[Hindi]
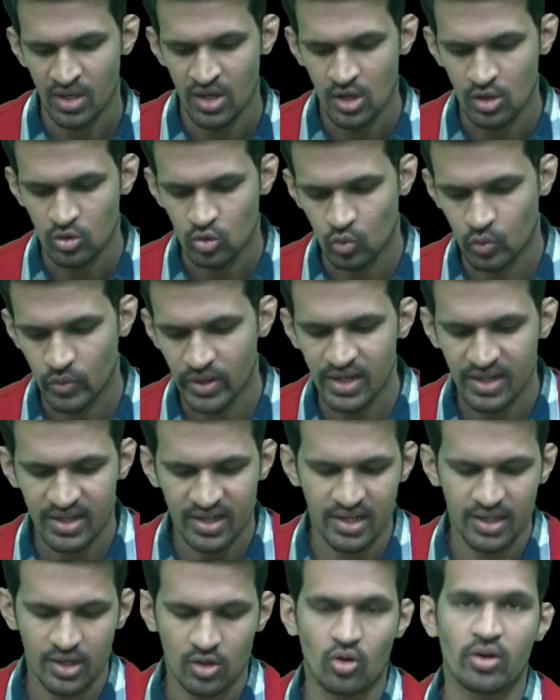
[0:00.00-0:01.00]
तो विल
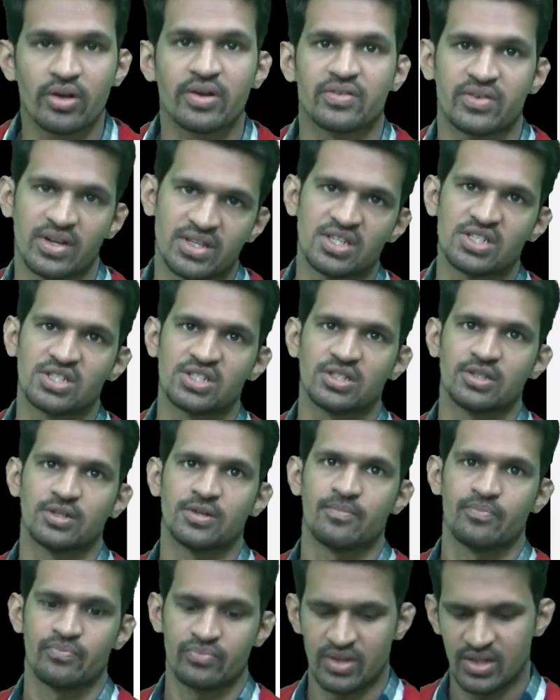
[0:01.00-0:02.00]
क्लिक ऑन रजिस्टर
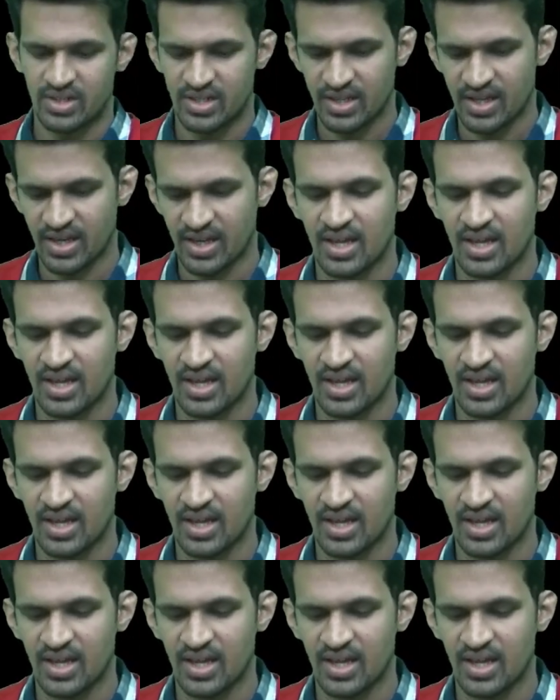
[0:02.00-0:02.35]
ठीक है